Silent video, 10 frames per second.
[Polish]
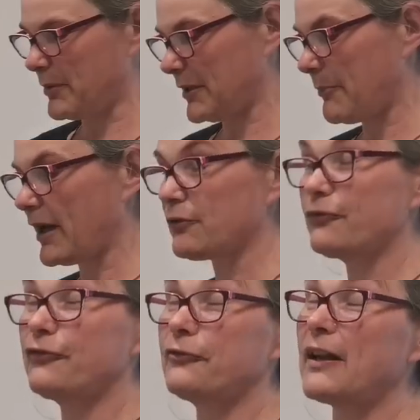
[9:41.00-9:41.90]

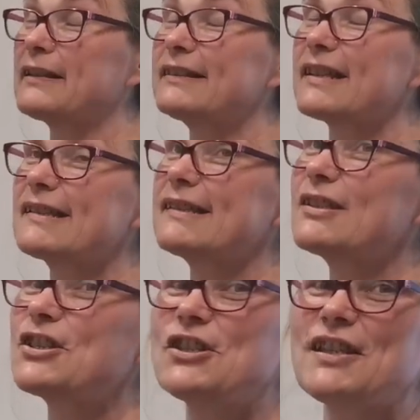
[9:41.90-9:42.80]
rabarbarów.
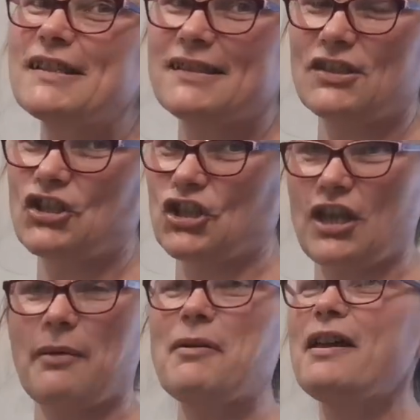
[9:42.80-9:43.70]
Fantastyczny jest
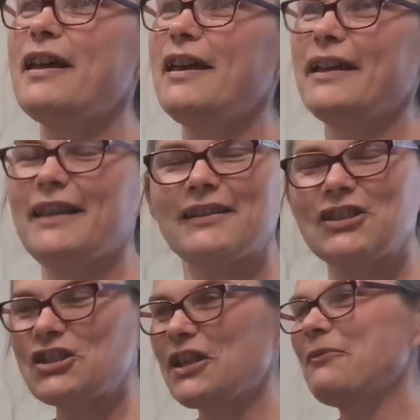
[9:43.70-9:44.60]
drzem. Ja
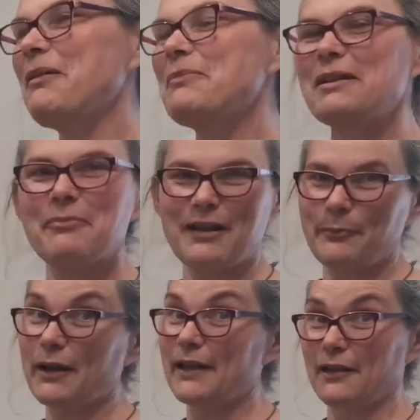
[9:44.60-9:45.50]
też jak mam
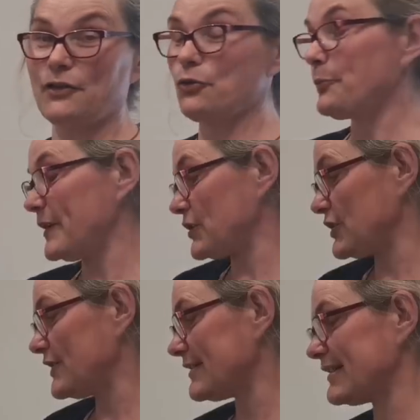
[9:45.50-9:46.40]
rabarbar, jak kupię
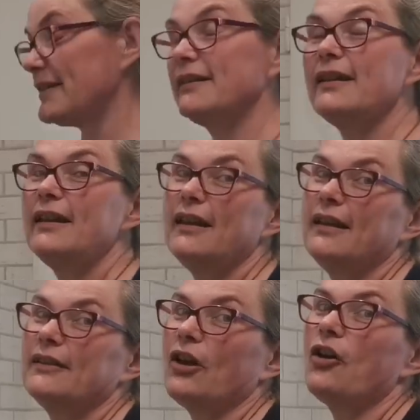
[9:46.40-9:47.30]
czy dostanę,
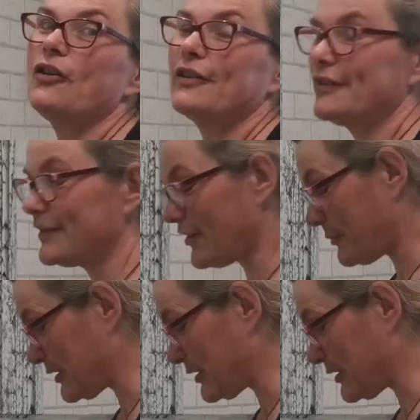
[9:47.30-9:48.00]
to y,